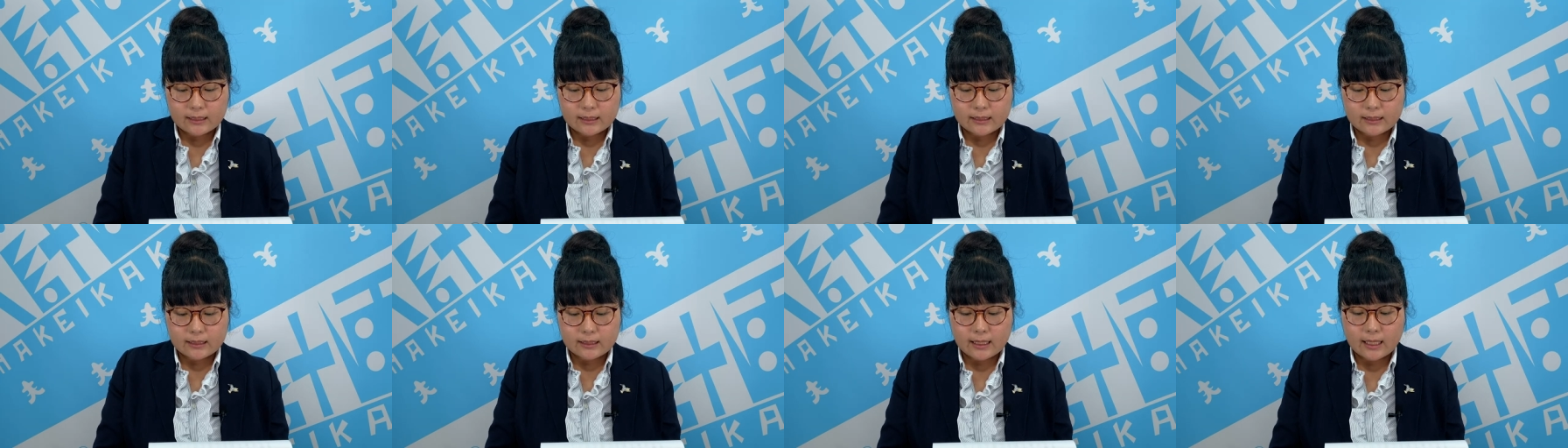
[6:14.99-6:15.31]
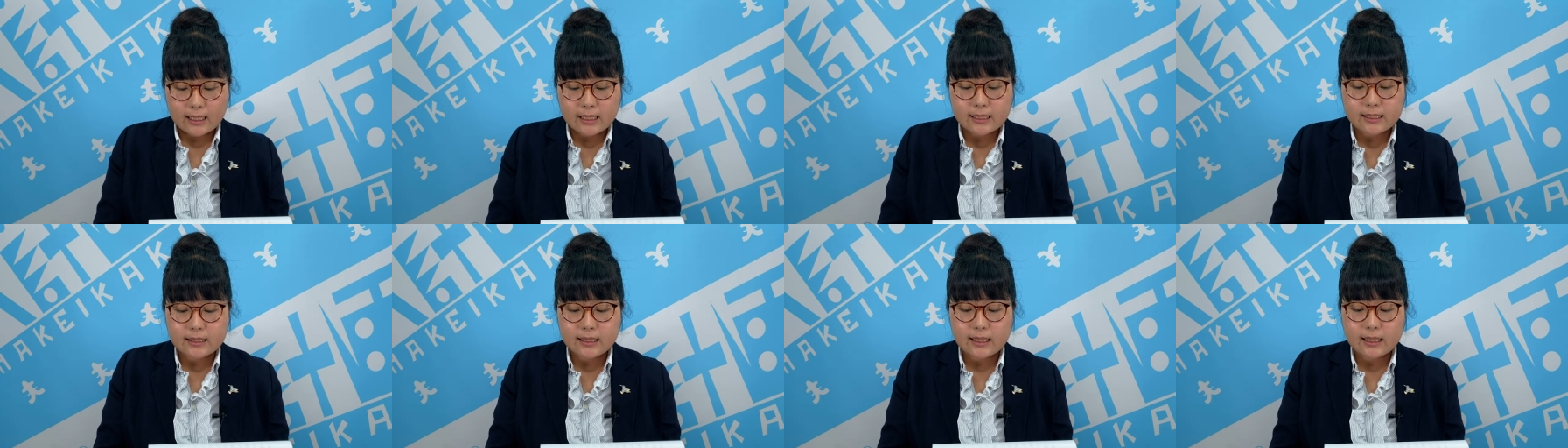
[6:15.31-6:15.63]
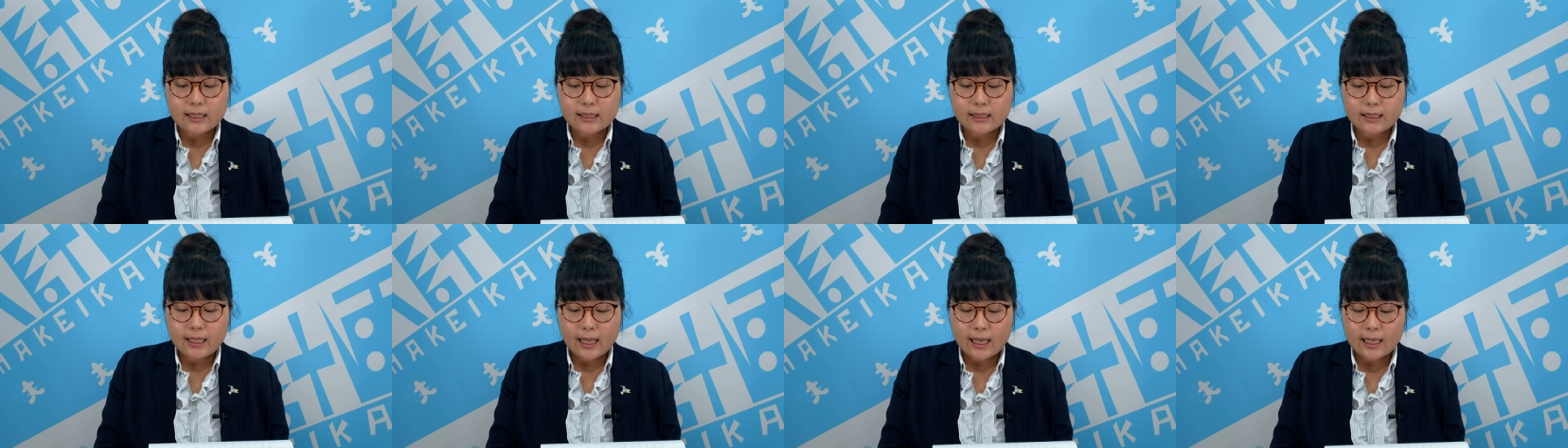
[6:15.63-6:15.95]
全
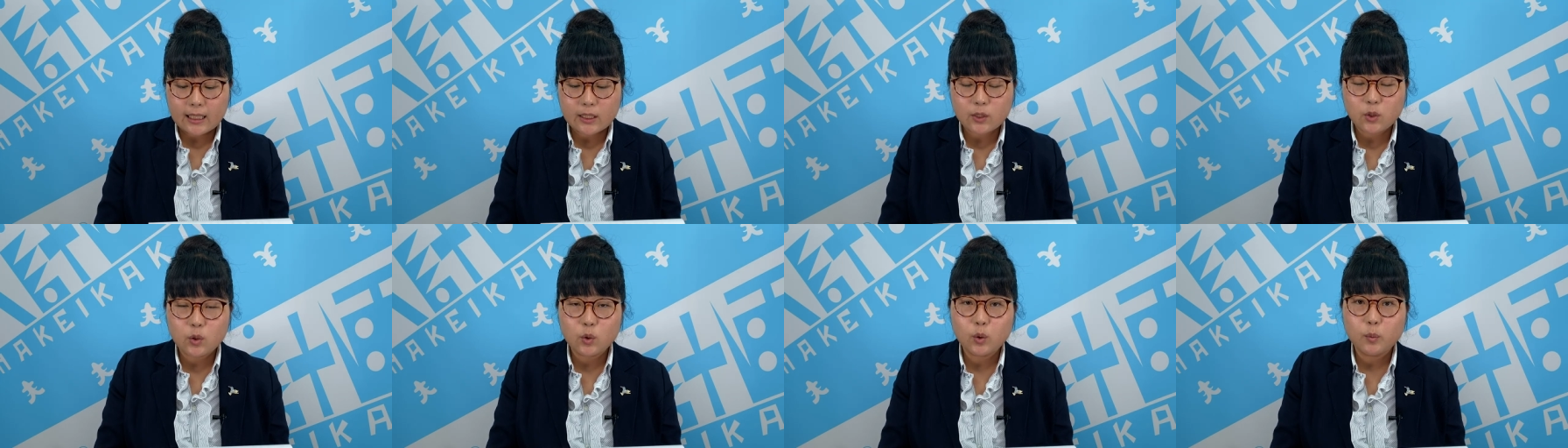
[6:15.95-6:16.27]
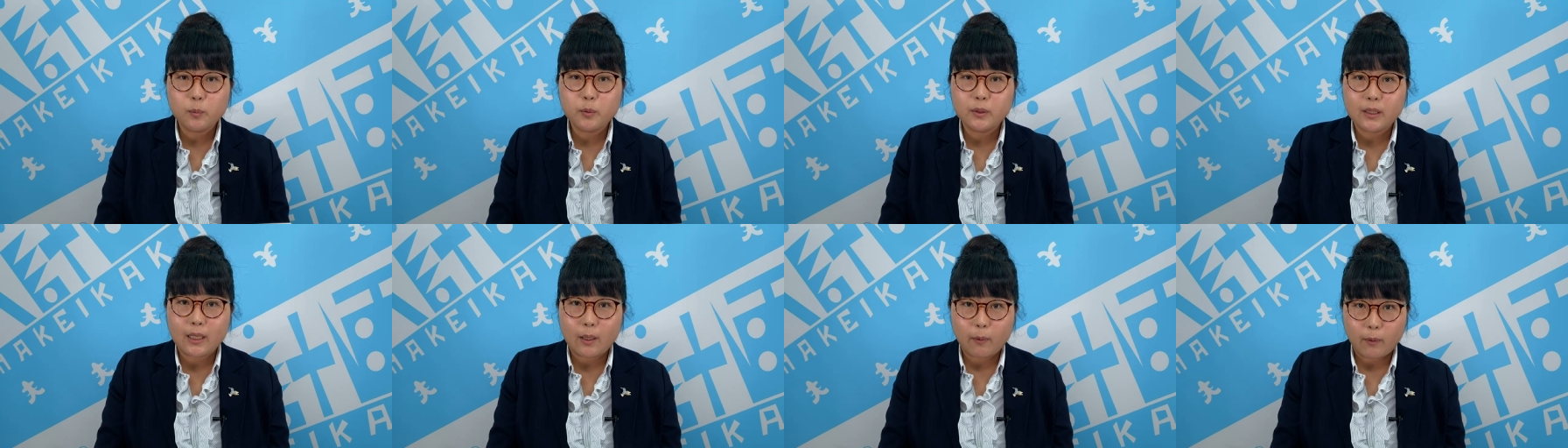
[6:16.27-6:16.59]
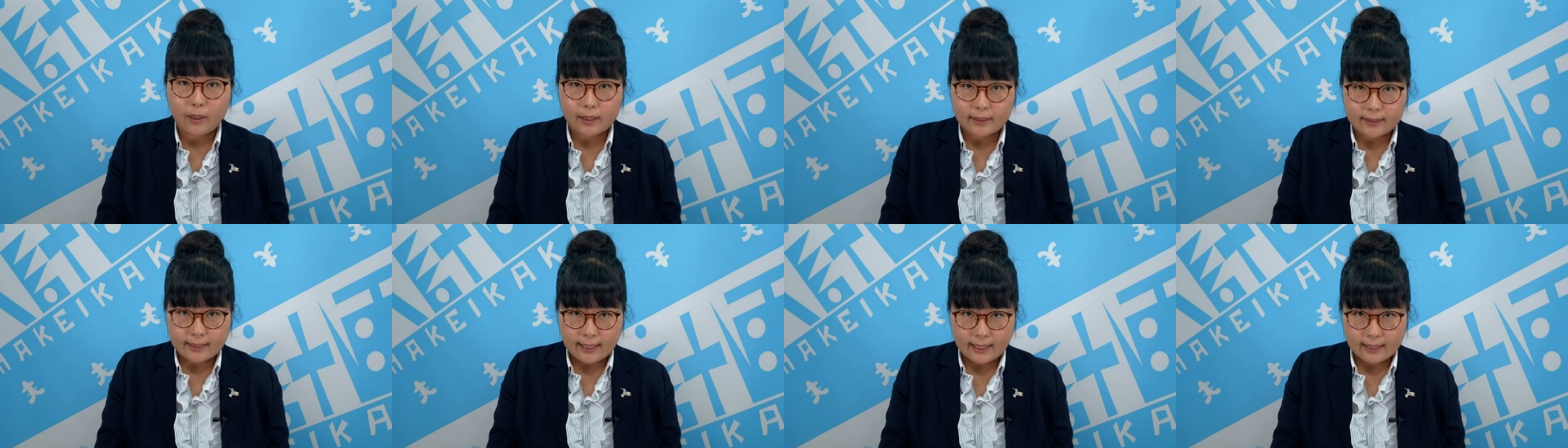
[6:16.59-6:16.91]
然大丈夫で
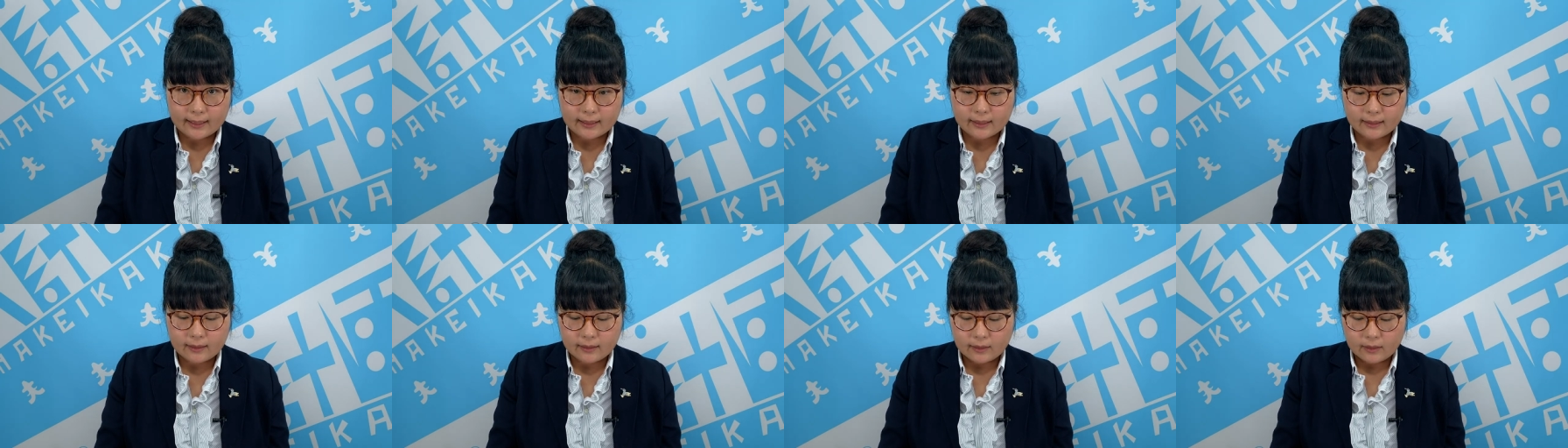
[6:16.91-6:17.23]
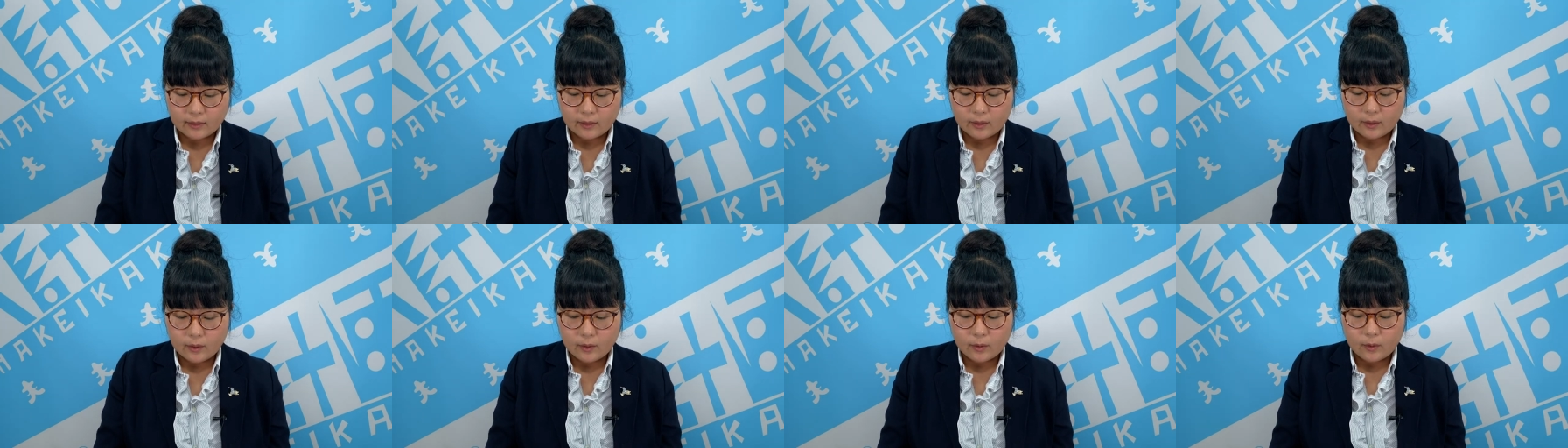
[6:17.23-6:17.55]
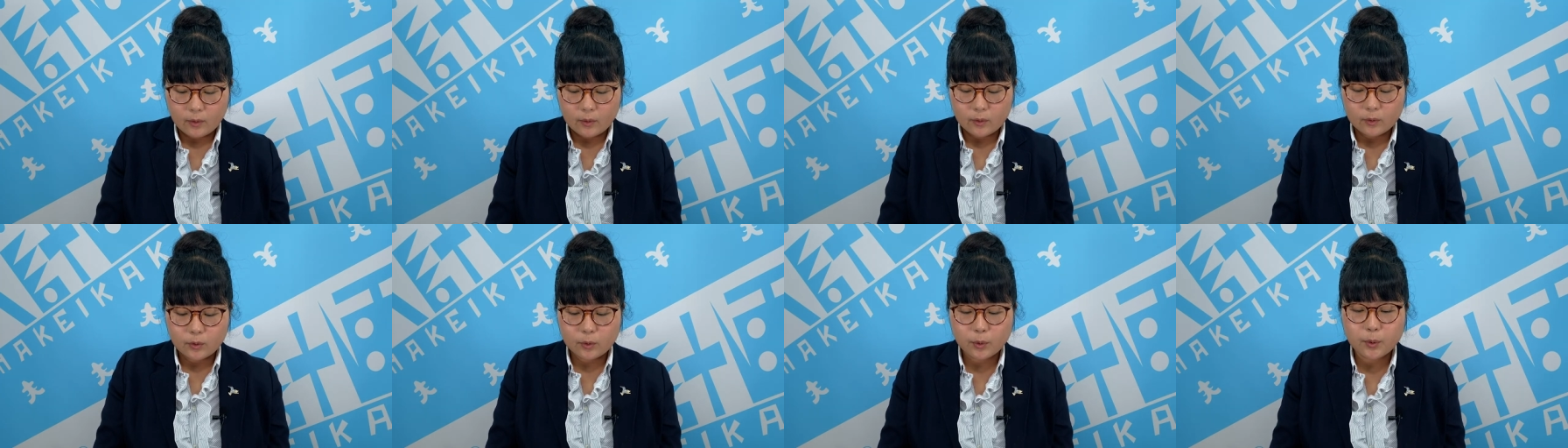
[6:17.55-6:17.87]
はない
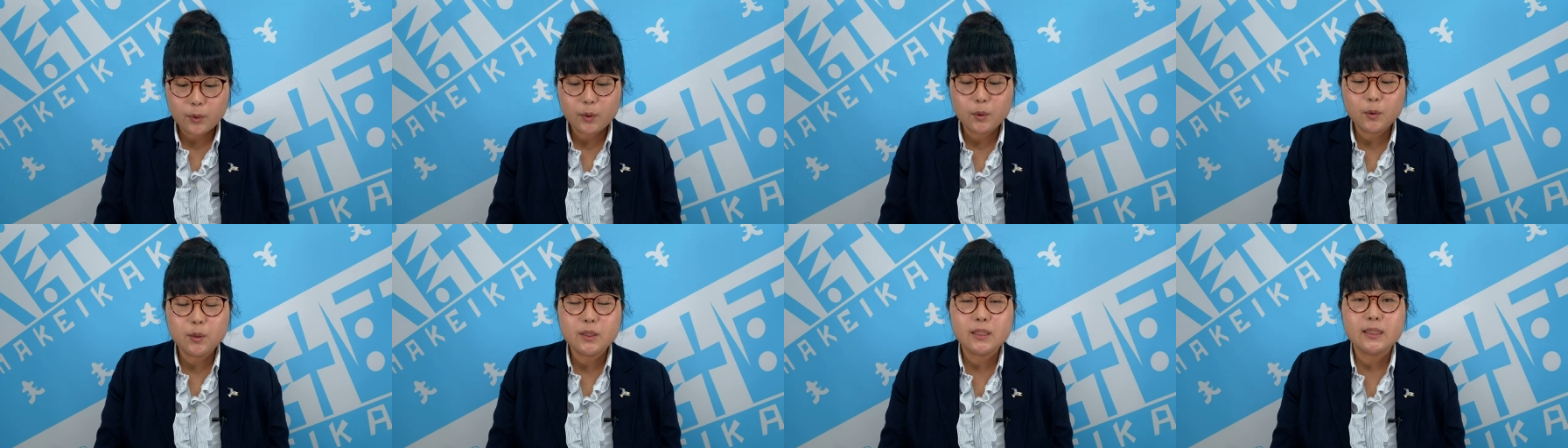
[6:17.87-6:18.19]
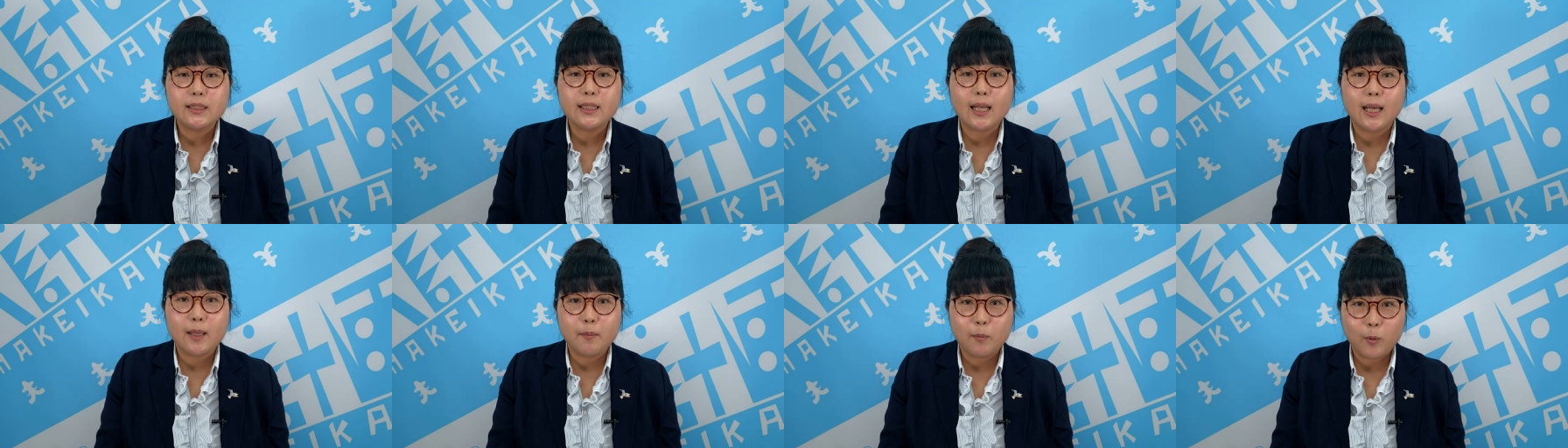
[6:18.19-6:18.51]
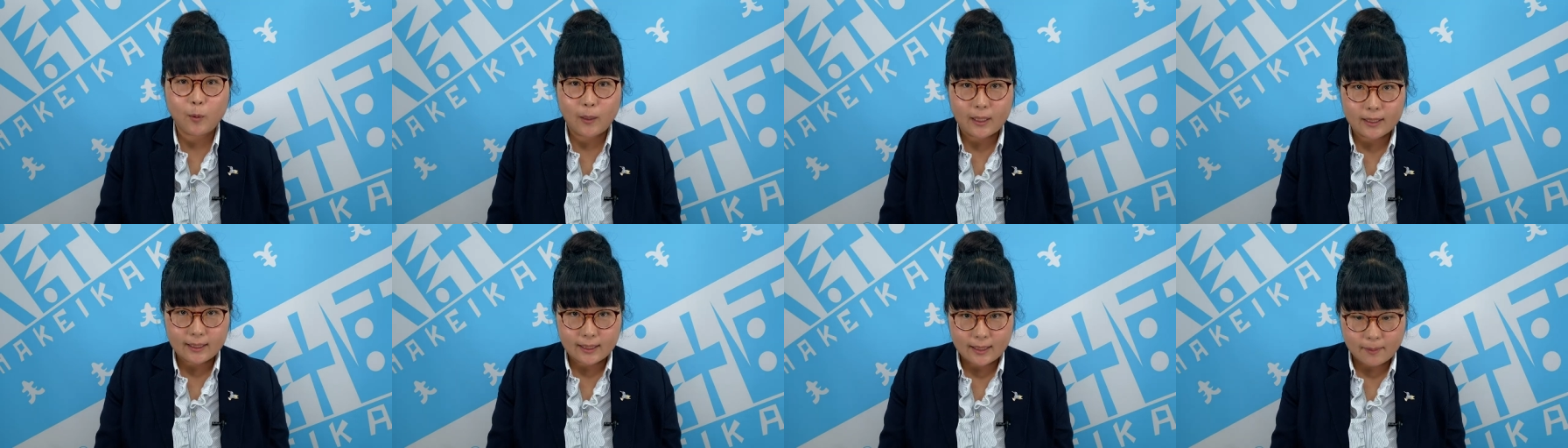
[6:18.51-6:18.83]
という事態も
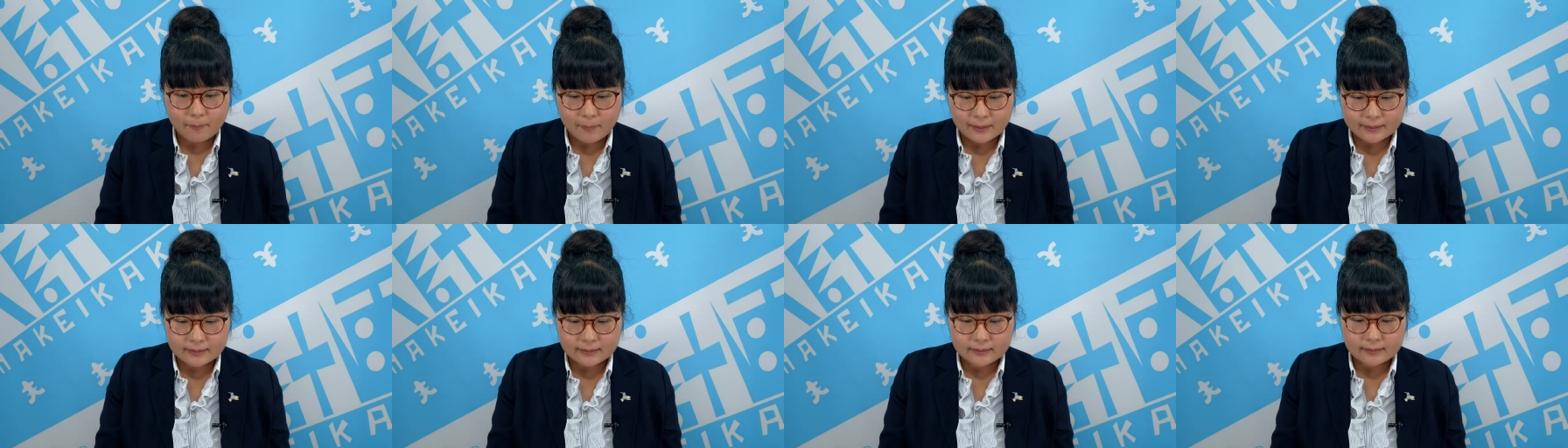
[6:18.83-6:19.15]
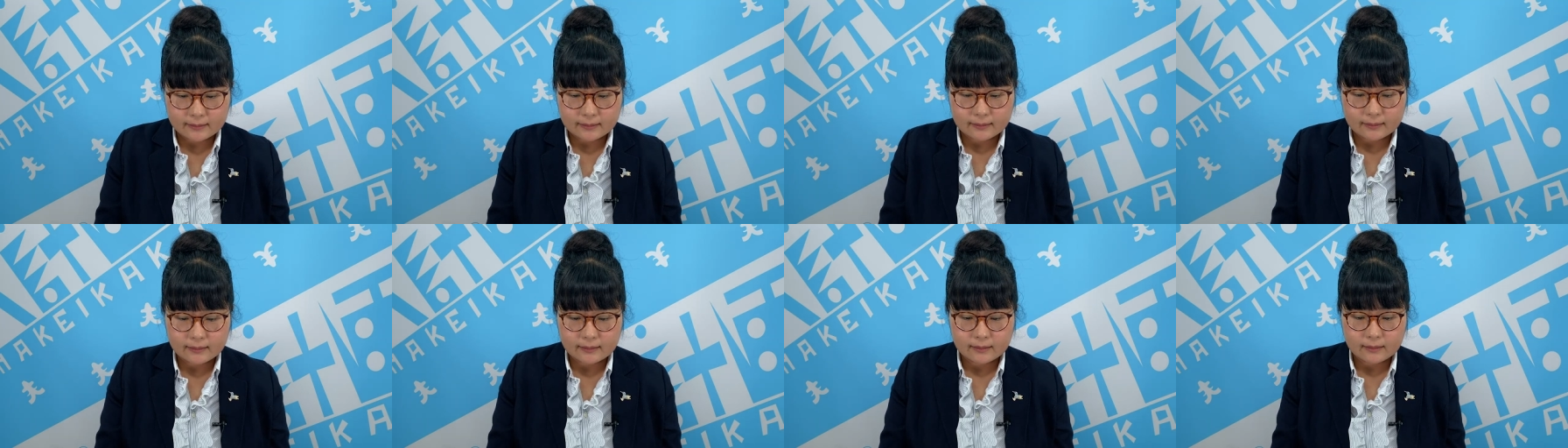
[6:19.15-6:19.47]
ありえます。